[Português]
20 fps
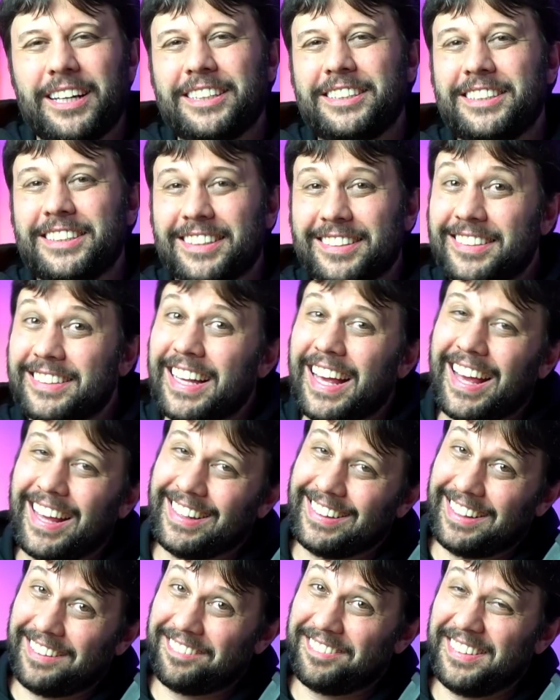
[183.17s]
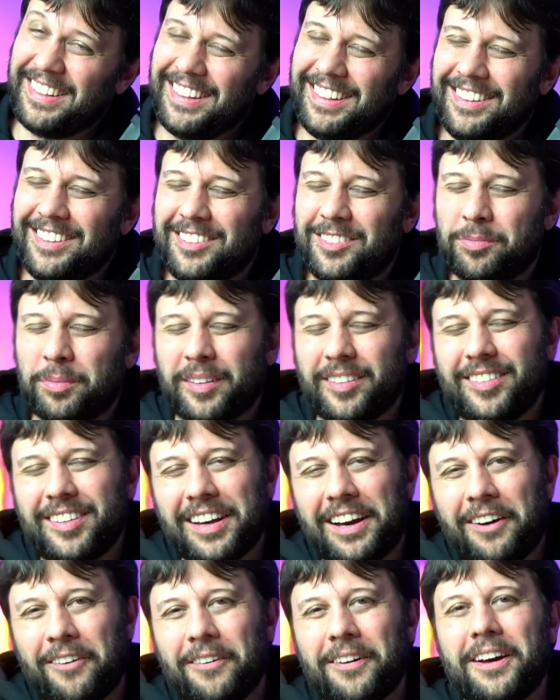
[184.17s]
de Jessé, Davi em
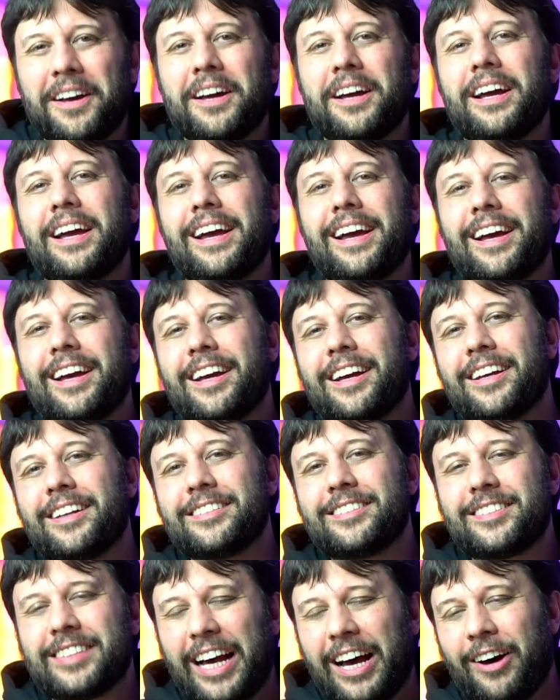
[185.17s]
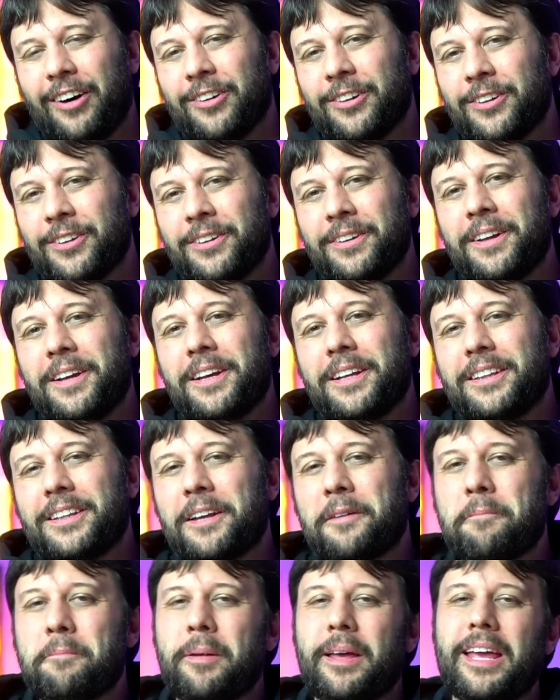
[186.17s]
especial, é, Saulo
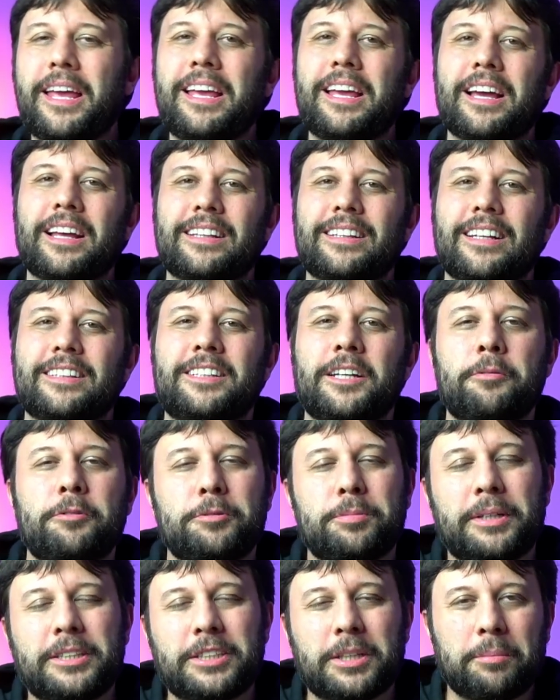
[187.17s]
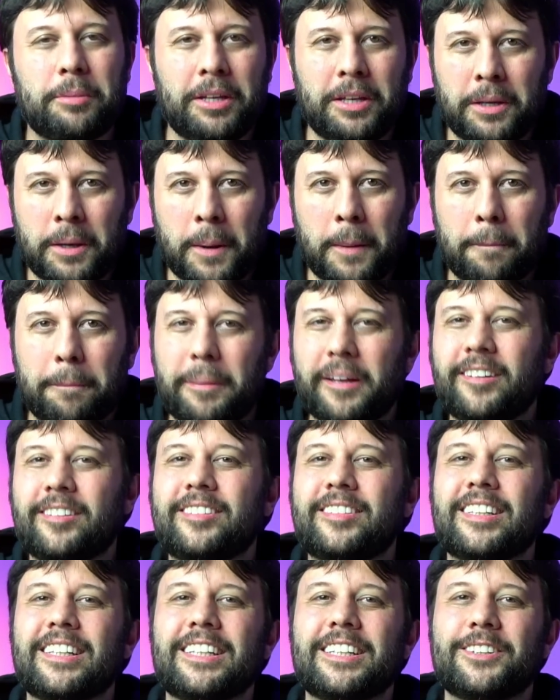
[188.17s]
também da tribo de Benjamim,
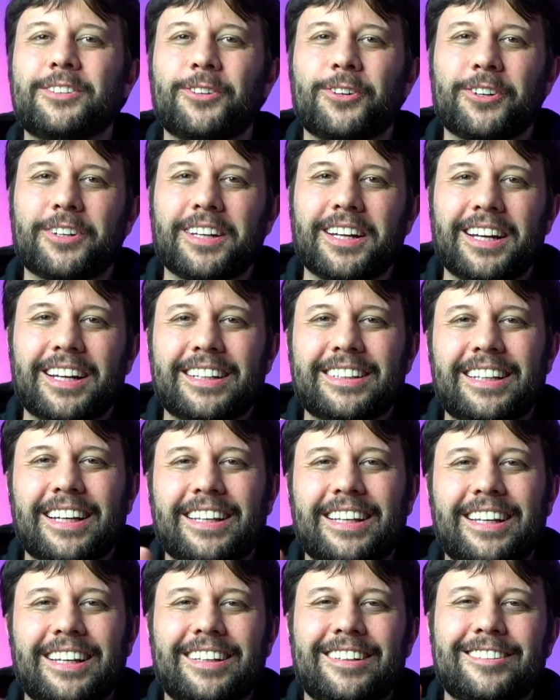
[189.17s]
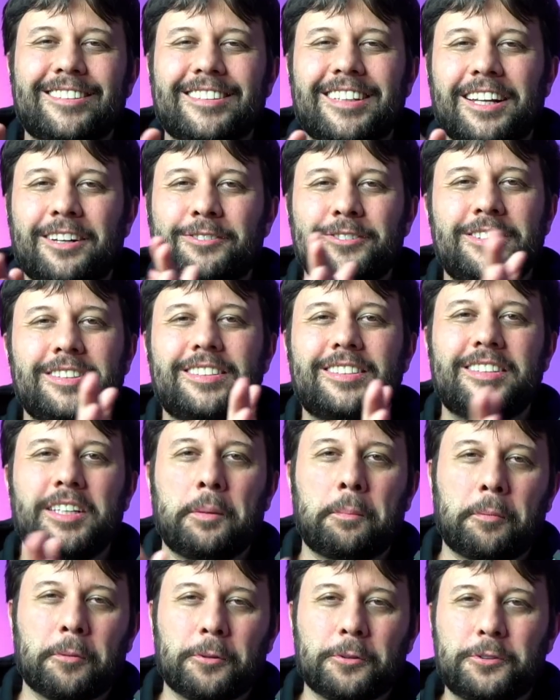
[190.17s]
perseguidor daqueles que eram
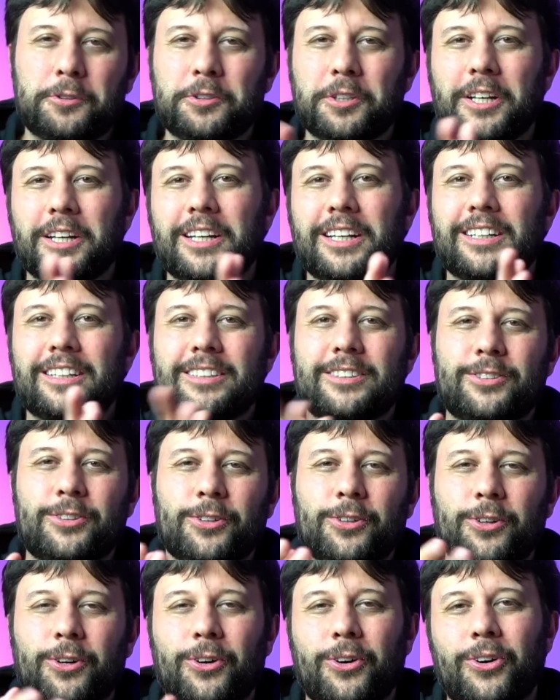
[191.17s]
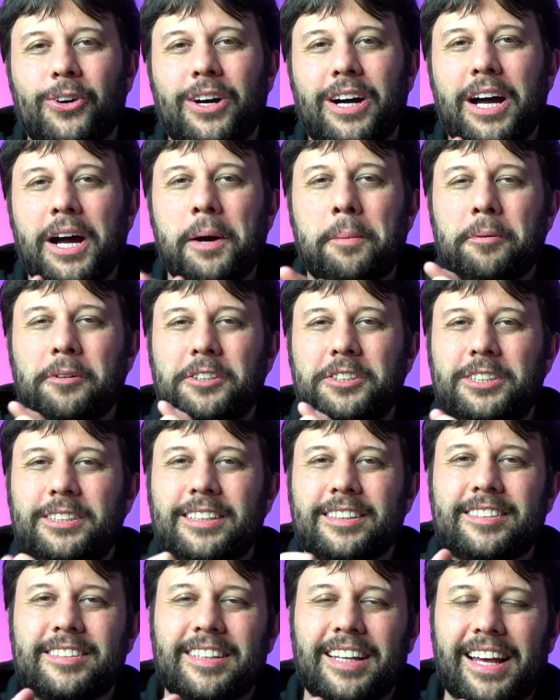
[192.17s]
discípulos do ramo de
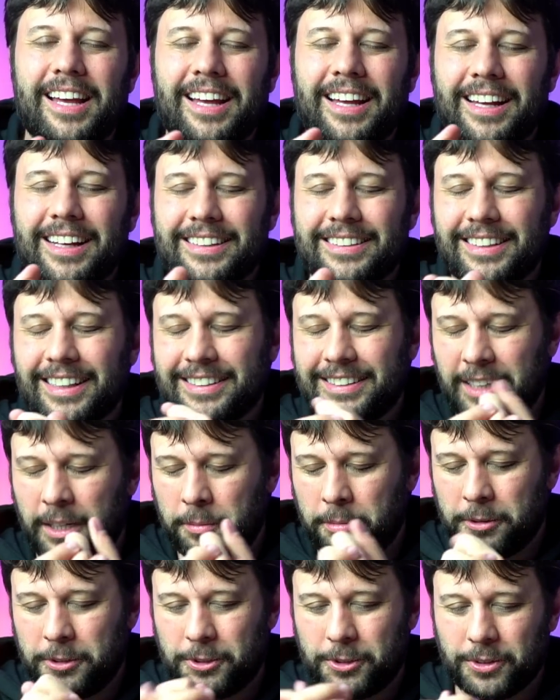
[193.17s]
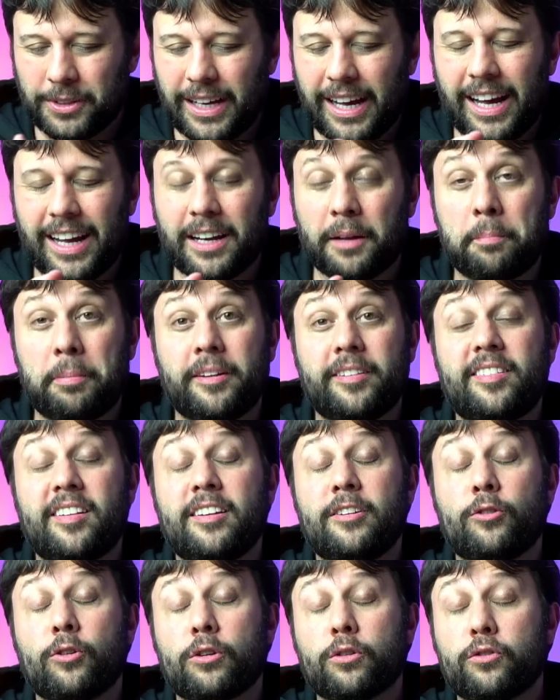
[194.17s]
Gesé da tribo de Judá, era
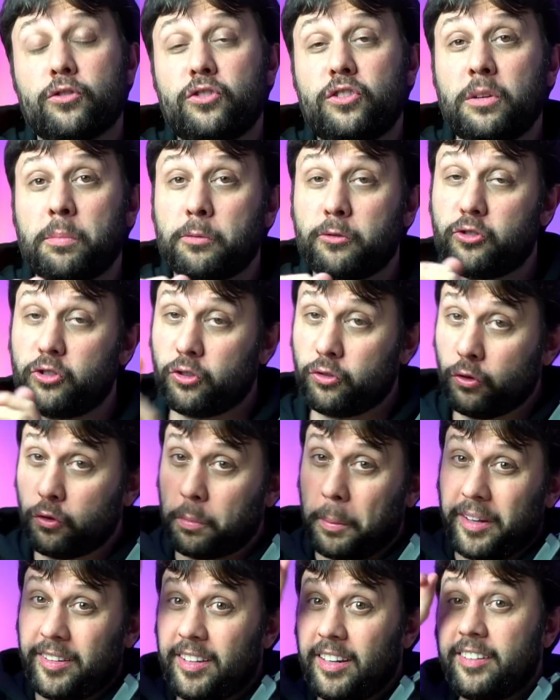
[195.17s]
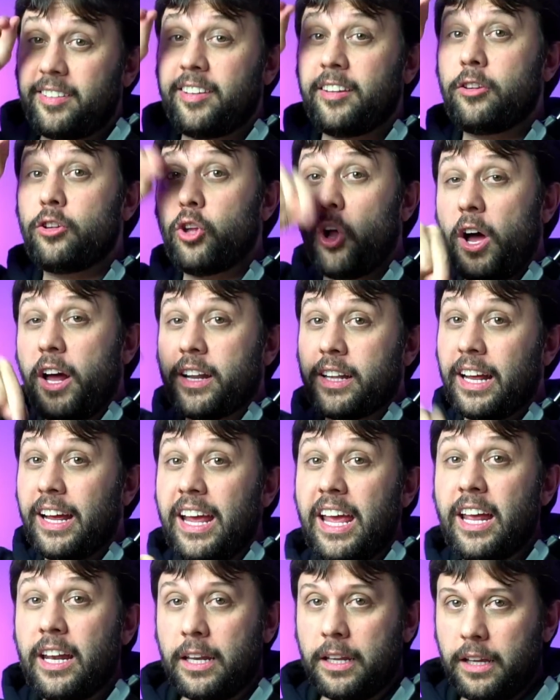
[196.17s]
perseguidor dos discípulos de Jesus, mas ele se torna
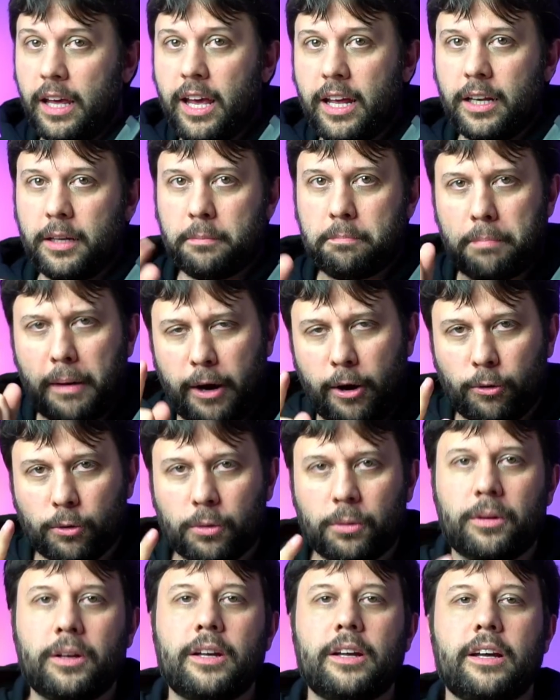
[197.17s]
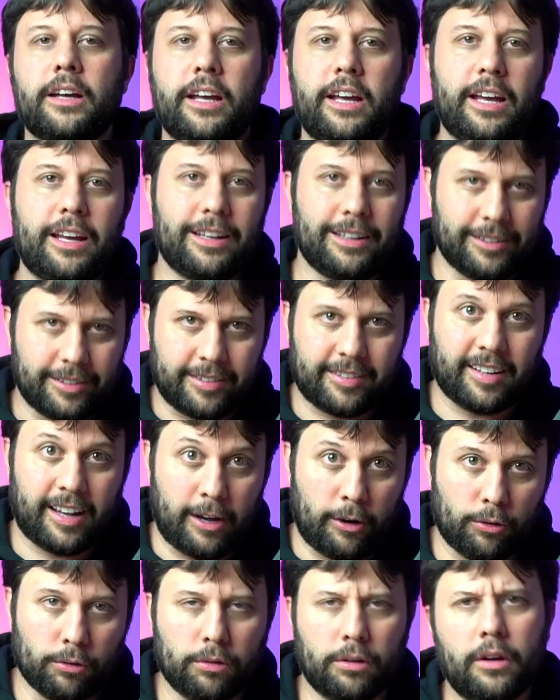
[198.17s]
ele, ele, Paulo, ele,
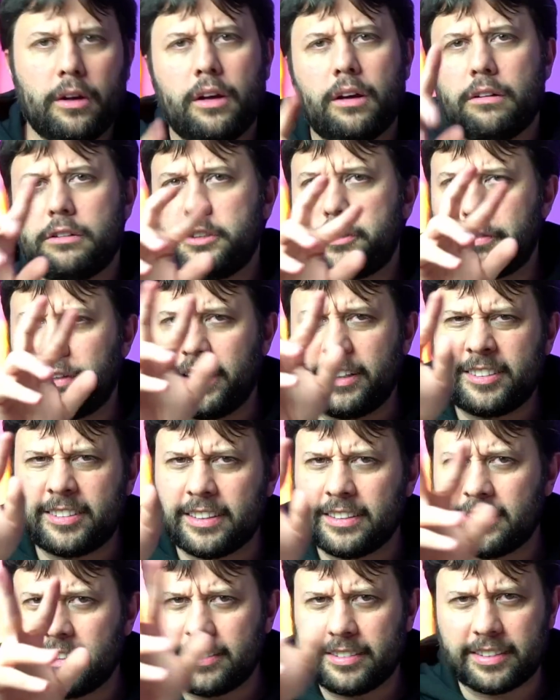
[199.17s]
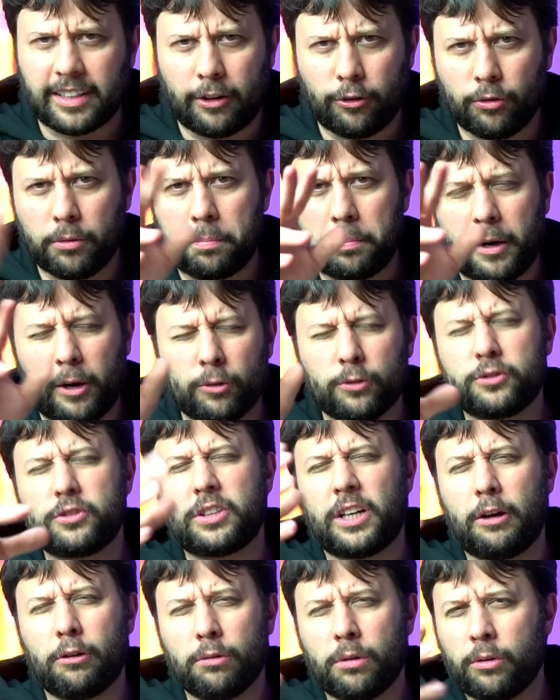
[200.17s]
Saulo. diferença entre Saulo e Paulo,
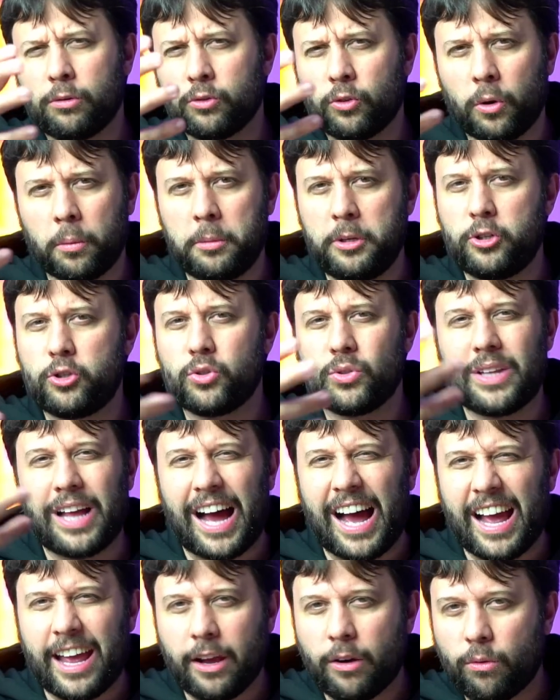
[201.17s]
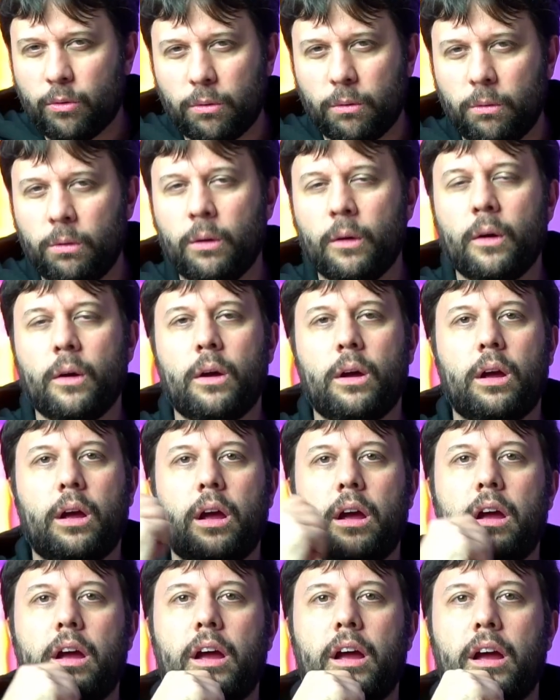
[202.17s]
Saulo é um nome judaico,
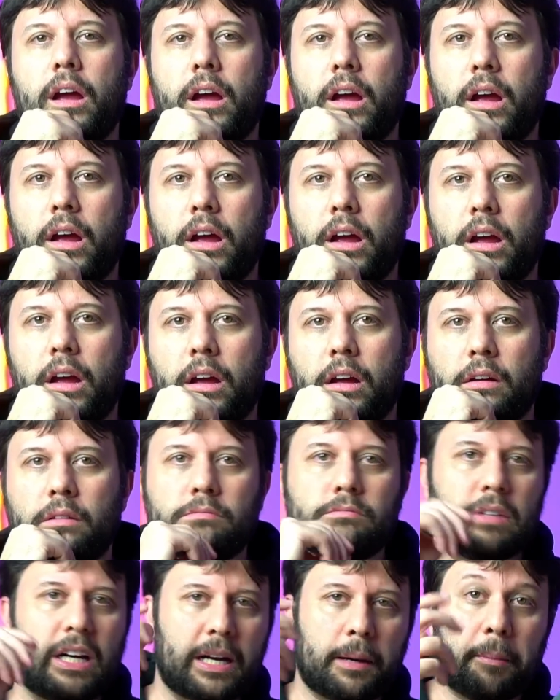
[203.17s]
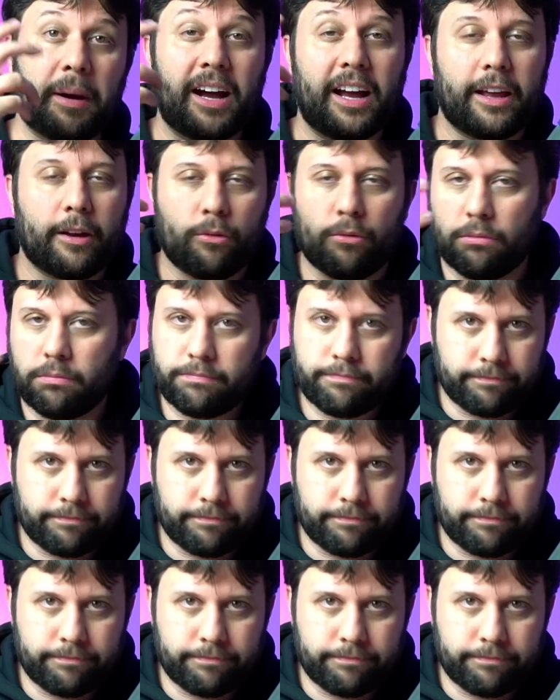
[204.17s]
é, aramaico,